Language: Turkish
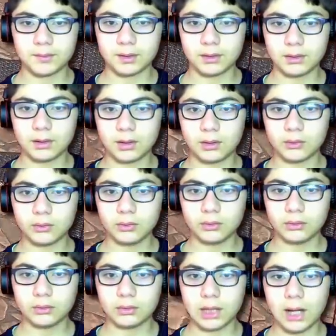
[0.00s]
Bir tane daha
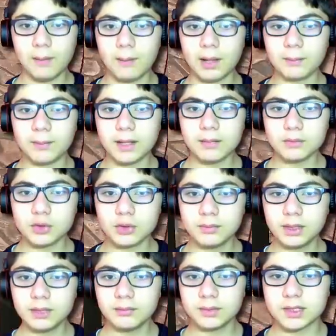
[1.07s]
oldu. Ya bak benim
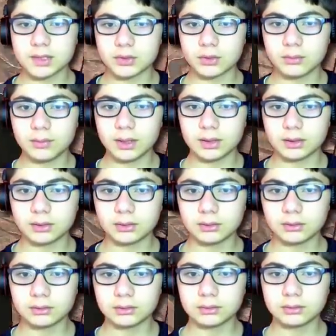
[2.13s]
zombilerimi kesiyor bak.
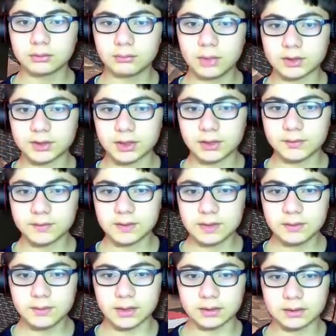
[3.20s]
Bak
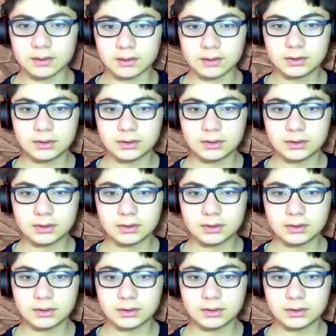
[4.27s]
şerefsize bak.